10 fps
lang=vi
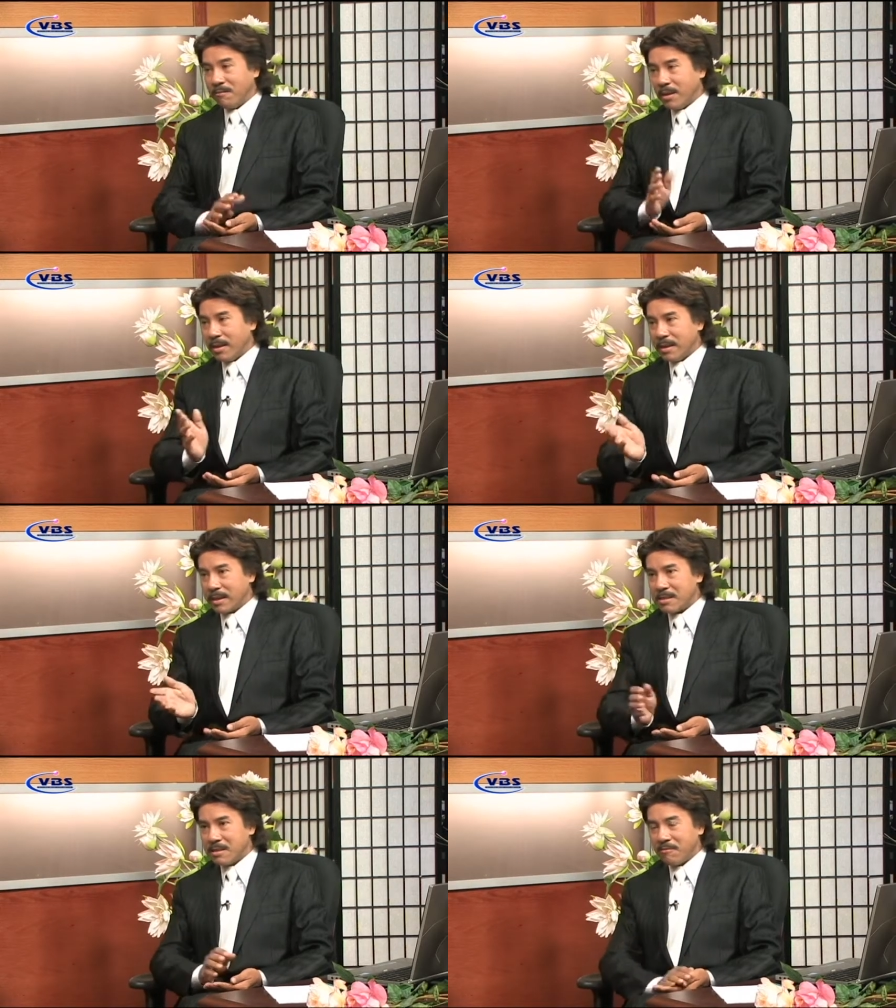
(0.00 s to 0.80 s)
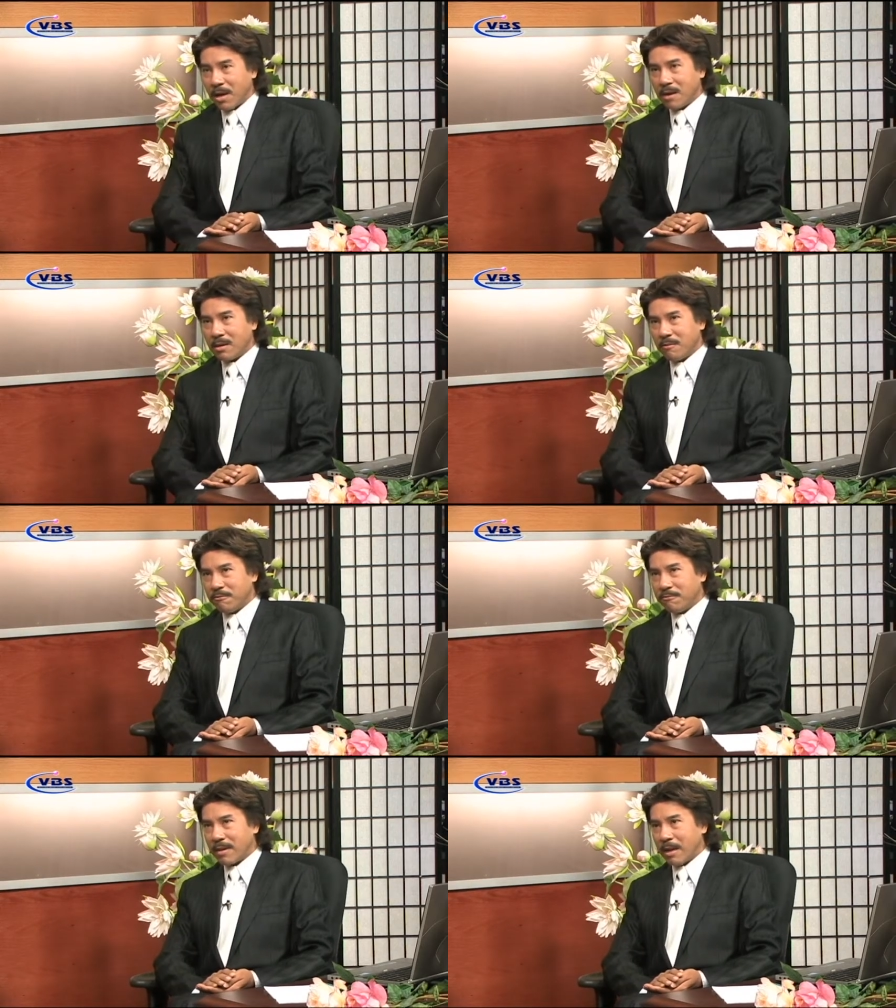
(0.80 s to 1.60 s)
về cái sinh hoạt à,
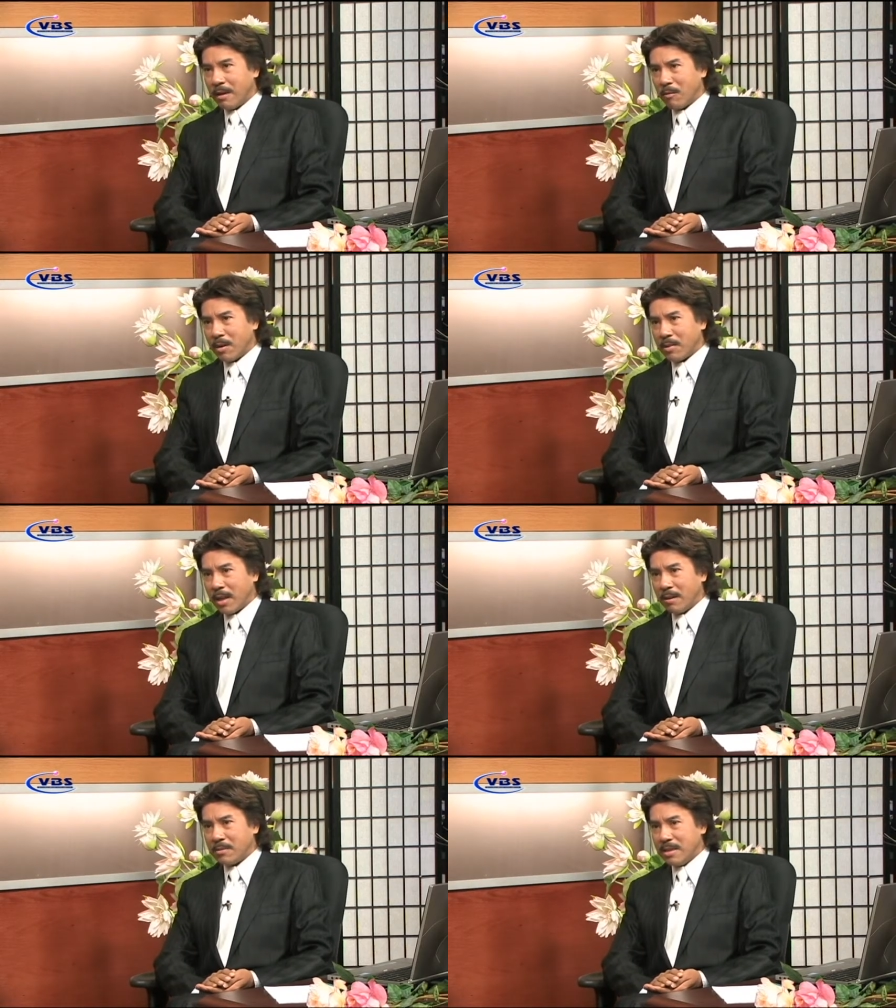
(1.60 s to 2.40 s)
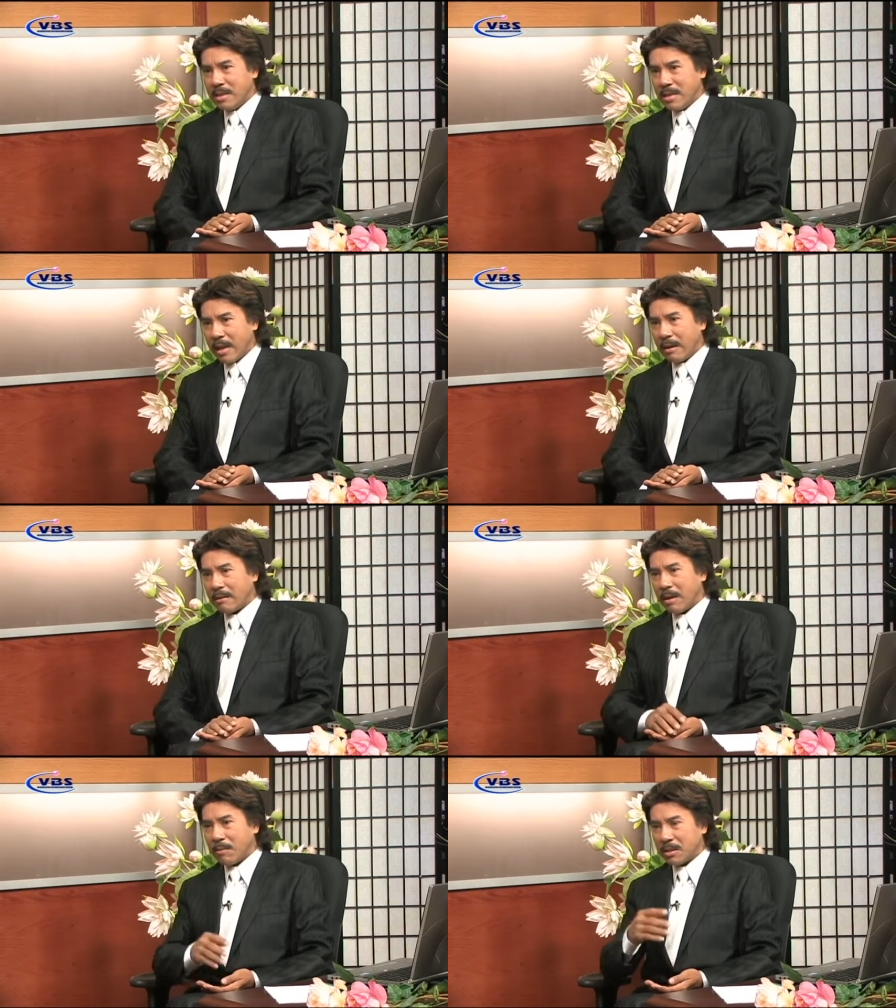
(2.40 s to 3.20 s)
văn nghệ của em em đi
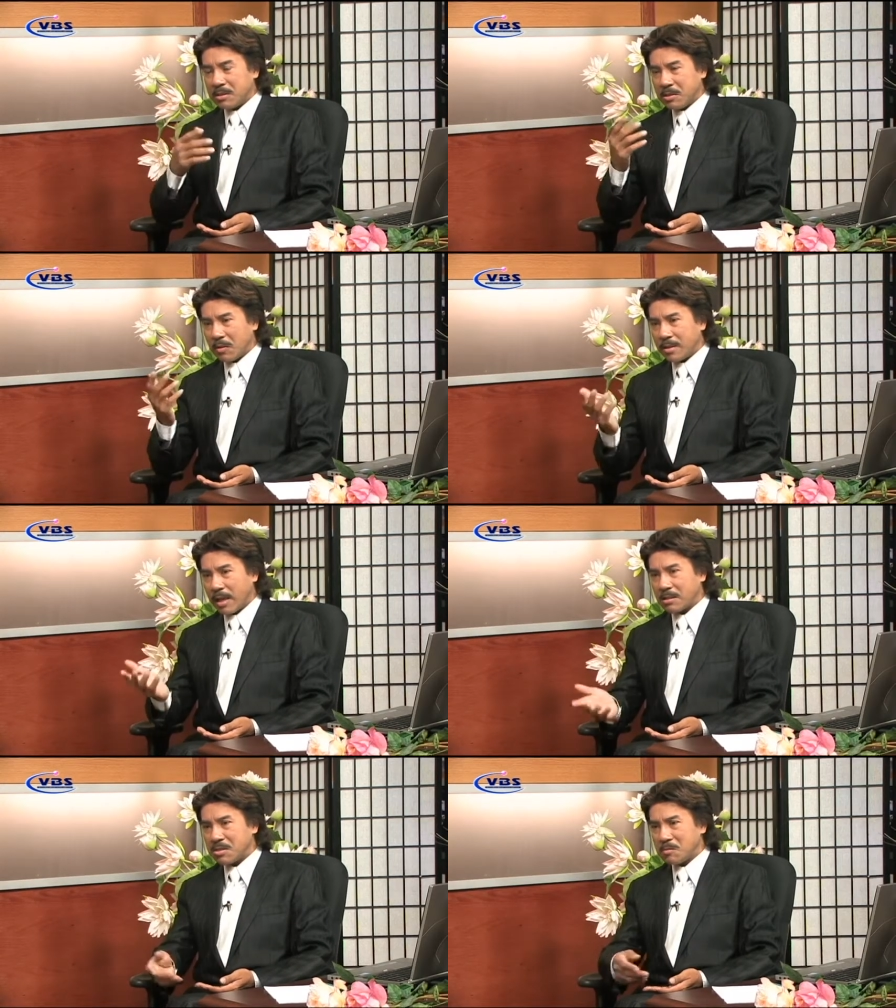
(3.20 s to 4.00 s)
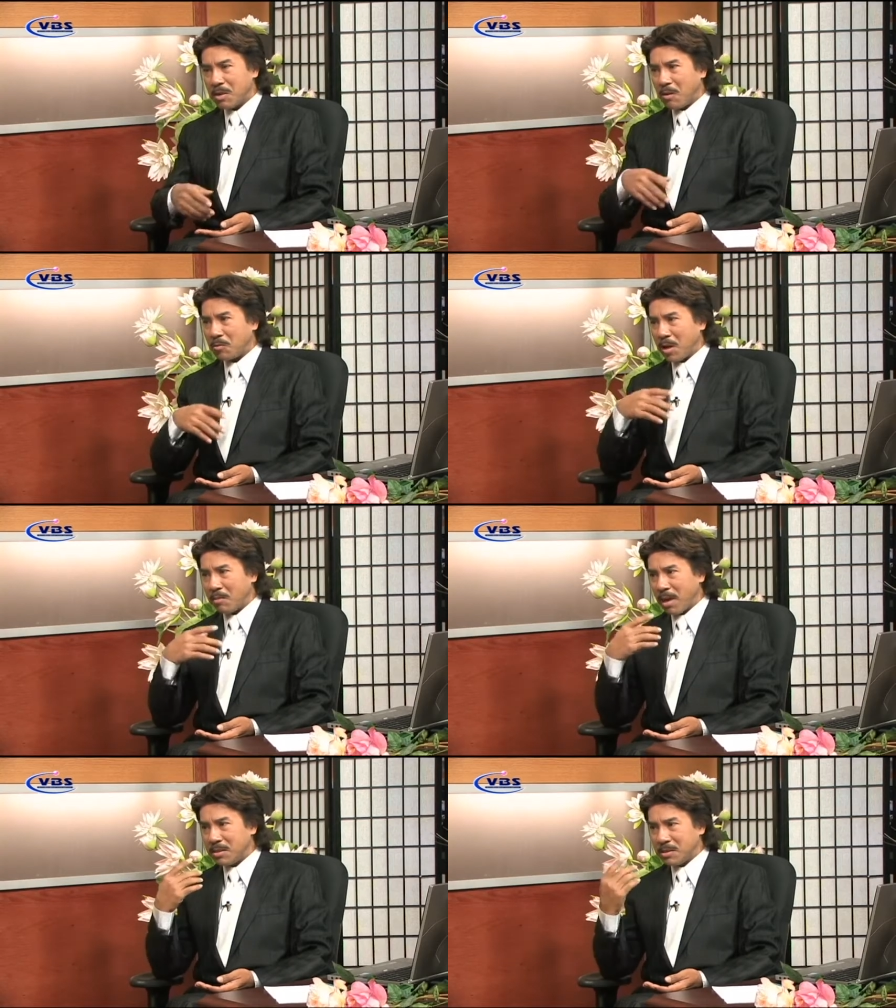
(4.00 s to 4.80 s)
hát em hát những loại nhạc sống động rồi
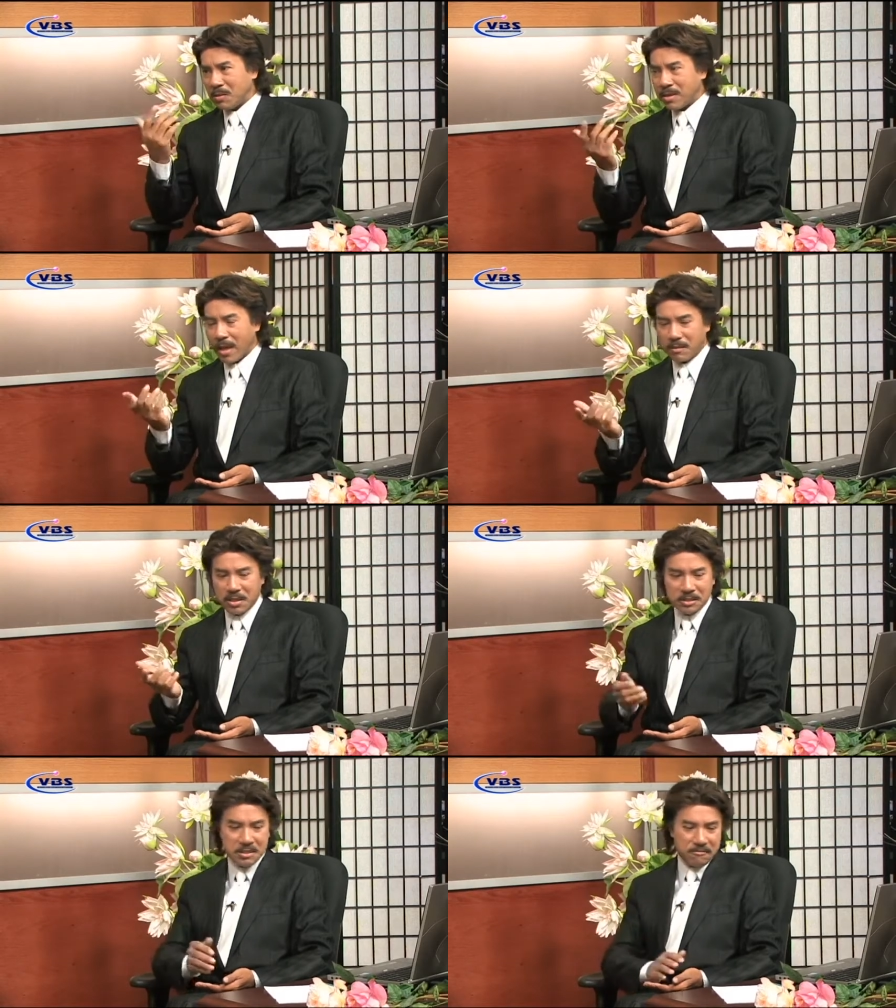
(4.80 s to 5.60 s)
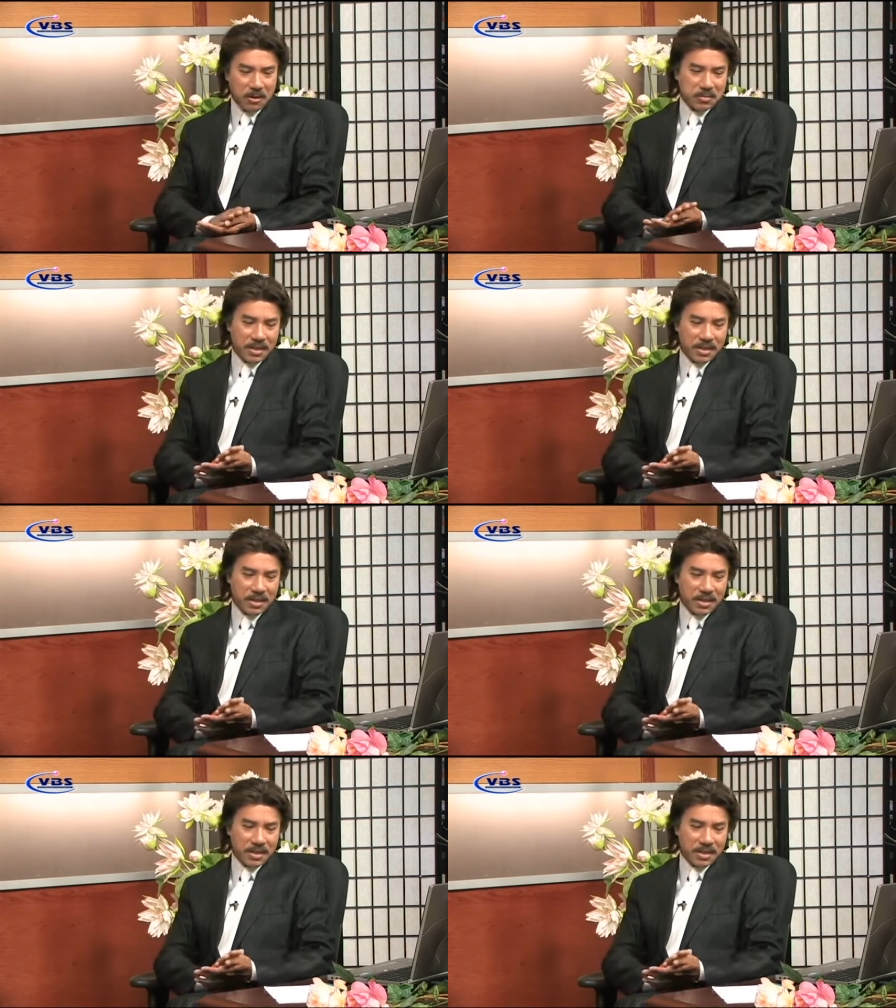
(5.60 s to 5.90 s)
em hát những loại nhạc nhà thính phòng như